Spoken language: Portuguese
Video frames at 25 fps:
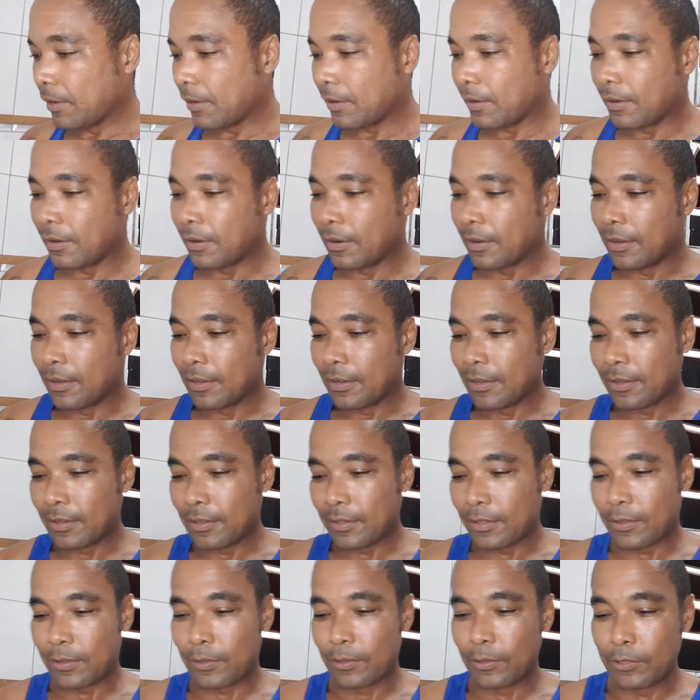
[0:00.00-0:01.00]
Ó,
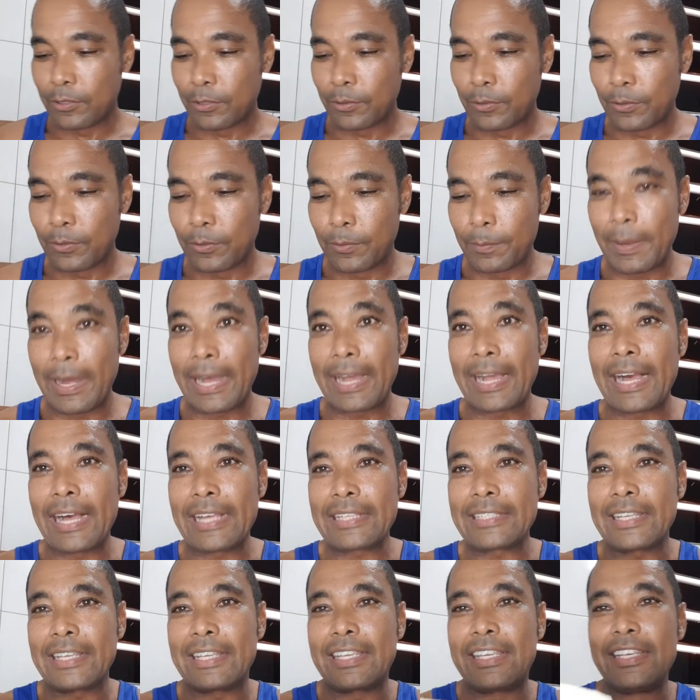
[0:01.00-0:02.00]
todo o
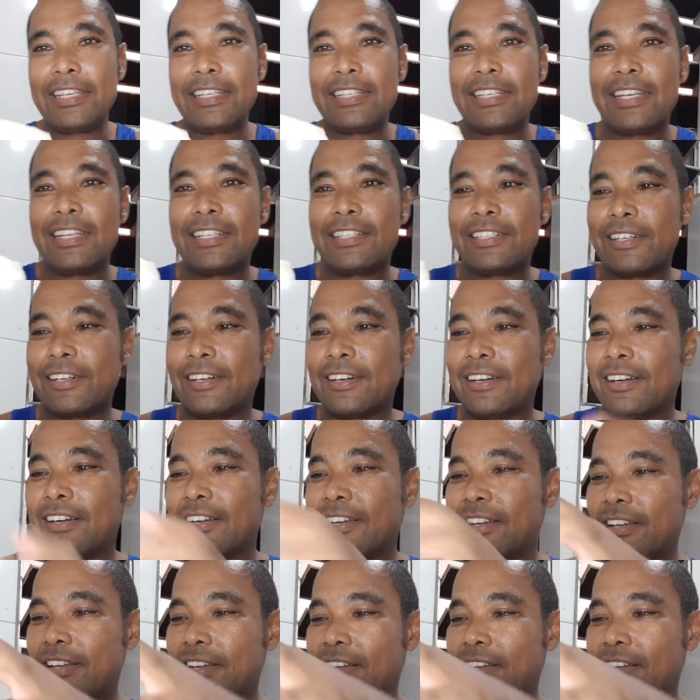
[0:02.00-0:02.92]
bagaço aqui, gente, ó.